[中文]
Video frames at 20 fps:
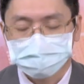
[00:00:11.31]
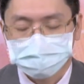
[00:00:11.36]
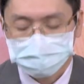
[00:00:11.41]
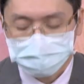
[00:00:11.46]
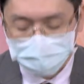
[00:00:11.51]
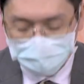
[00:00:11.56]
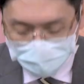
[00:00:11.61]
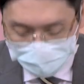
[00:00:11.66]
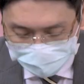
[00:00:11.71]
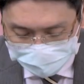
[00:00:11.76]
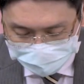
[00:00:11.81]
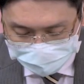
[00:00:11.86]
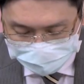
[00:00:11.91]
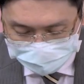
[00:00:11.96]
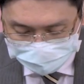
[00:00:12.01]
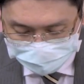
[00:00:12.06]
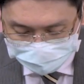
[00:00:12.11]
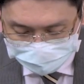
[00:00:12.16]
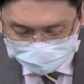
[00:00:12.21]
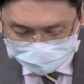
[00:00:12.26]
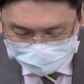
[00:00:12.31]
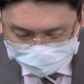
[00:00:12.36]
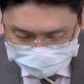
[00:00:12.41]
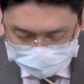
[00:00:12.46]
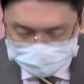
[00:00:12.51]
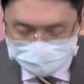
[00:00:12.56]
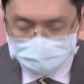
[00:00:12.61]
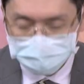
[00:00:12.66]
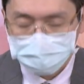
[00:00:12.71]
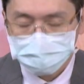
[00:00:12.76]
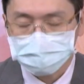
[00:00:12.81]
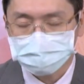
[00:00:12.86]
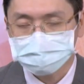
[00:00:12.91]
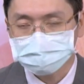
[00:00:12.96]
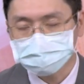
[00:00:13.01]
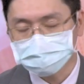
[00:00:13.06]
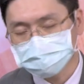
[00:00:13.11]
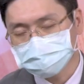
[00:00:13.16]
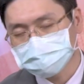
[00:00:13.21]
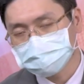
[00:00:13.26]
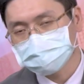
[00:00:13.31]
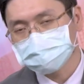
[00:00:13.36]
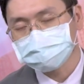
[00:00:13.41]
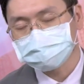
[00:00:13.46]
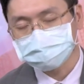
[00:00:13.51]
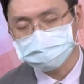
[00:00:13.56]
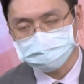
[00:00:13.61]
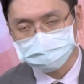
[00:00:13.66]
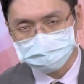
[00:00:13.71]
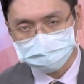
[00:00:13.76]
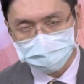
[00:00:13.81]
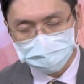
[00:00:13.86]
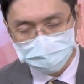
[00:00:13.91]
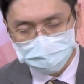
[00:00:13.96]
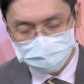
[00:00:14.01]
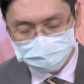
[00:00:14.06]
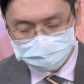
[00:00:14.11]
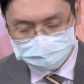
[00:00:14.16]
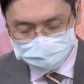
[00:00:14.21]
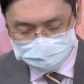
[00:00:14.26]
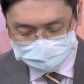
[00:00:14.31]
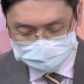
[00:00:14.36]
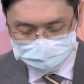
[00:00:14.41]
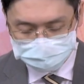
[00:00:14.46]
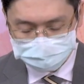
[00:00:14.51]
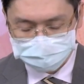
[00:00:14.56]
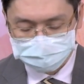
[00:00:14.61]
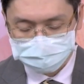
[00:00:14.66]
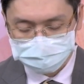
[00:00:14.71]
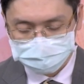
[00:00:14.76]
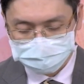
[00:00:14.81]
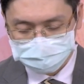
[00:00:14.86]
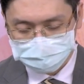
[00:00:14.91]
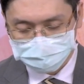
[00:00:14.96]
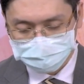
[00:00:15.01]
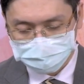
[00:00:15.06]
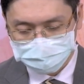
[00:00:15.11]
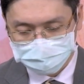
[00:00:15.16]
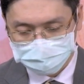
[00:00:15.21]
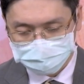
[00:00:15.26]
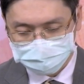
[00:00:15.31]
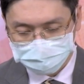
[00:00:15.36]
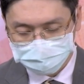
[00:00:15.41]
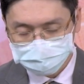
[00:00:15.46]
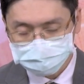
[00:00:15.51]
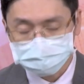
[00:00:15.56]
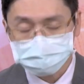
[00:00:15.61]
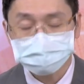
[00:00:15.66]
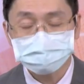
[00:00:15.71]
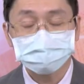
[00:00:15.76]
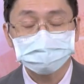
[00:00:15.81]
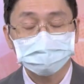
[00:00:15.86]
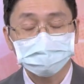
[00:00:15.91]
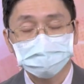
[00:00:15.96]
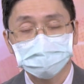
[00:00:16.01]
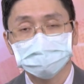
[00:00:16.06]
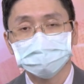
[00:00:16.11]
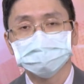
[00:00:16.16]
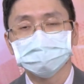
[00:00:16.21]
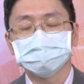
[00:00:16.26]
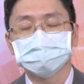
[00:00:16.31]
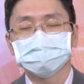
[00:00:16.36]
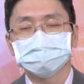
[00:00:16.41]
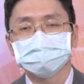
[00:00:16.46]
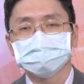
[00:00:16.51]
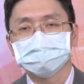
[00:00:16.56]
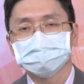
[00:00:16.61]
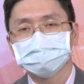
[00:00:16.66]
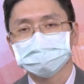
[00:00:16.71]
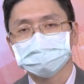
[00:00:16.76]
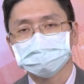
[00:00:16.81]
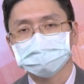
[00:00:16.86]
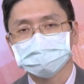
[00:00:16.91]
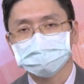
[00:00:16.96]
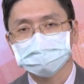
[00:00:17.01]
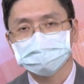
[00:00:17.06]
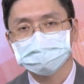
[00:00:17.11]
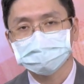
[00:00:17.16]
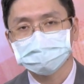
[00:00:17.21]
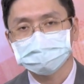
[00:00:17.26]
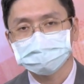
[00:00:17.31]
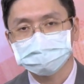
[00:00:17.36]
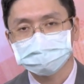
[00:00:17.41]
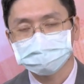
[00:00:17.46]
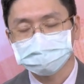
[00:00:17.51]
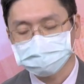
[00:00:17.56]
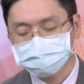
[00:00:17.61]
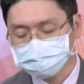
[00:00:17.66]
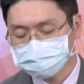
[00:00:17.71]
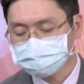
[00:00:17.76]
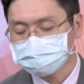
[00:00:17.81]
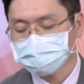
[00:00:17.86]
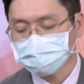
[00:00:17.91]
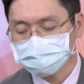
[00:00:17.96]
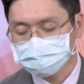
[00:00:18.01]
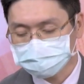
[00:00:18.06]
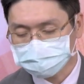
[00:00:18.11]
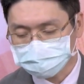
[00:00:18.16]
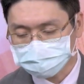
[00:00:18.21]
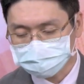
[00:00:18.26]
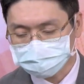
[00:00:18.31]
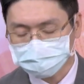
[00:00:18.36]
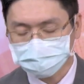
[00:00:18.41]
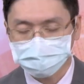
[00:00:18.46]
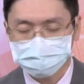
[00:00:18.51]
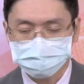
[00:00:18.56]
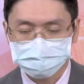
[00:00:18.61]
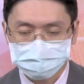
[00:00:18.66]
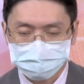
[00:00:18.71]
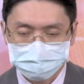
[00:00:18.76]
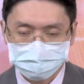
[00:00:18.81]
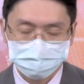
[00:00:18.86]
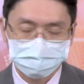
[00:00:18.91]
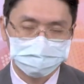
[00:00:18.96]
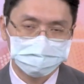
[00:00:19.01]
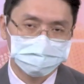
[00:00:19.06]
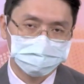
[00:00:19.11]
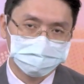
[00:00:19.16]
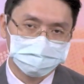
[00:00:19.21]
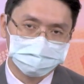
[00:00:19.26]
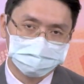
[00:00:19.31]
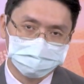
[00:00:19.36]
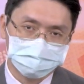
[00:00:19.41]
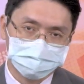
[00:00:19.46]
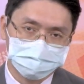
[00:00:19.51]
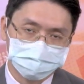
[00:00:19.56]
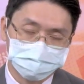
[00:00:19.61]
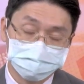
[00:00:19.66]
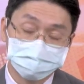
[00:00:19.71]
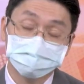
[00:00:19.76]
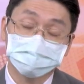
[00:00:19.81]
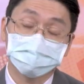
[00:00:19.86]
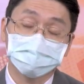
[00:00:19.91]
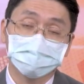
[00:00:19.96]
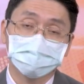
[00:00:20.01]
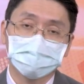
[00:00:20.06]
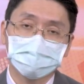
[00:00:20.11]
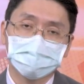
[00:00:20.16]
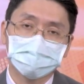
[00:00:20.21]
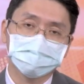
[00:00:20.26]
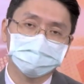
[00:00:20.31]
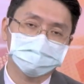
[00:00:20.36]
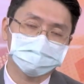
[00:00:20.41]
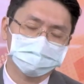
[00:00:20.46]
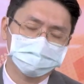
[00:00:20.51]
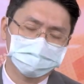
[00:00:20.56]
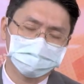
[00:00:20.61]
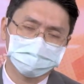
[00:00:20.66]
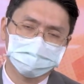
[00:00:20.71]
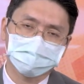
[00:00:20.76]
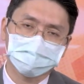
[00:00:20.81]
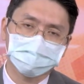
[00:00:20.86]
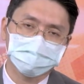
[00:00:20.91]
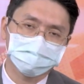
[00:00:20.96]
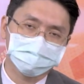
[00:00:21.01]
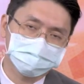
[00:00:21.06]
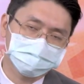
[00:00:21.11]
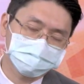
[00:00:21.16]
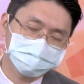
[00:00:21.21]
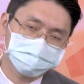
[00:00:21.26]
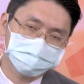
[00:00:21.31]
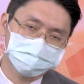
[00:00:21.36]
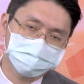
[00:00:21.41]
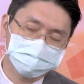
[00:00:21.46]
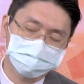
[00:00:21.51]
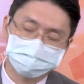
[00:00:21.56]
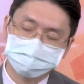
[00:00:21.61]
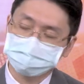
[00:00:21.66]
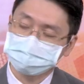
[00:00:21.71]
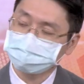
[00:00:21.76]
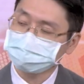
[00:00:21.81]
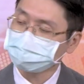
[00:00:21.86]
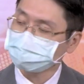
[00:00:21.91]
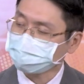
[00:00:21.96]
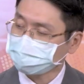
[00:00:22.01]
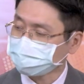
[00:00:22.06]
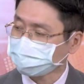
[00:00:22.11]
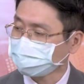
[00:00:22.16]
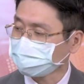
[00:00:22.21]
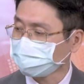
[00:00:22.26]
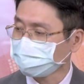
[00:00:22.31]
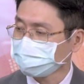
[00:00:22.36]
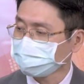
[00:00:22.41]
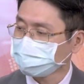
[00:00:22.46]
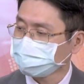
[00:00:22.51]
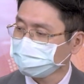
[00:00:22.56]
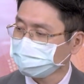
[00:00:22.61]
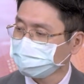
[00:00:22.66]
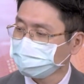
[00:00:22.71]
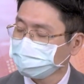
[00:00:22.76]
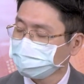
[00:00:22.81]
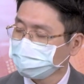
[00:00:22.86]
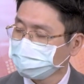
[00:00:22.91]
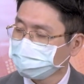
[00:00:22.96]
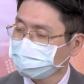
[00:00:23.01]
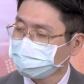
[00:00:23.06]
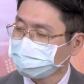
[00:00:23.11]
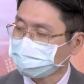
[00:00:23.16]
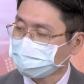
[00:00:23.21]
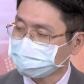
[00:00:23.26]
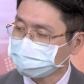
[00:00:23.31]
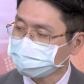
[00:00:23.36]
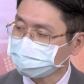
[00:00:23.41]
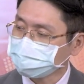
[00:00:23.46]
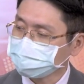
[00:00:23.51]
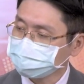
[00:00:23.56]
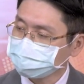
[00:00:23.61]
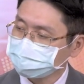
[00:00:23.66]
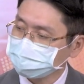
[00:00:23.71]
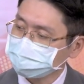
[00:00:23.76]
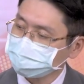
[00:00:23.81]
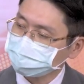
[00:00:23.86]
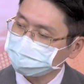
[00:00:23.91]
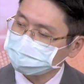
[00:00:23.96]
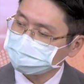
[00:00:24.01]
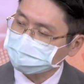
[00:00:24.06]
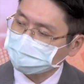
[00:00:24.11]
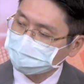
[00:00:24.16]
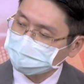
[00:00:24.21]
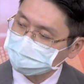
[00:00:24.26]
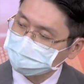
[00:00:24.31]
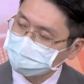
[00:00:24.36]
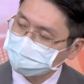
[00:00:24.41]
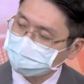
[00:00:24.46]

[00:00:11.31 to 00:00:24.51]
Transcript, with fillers: 大家好，欢迎收看今天的股市达人。那台股今天，呃，指数上总算呃出现了拉回，但拉回幅度并不多了，盘中最多涨一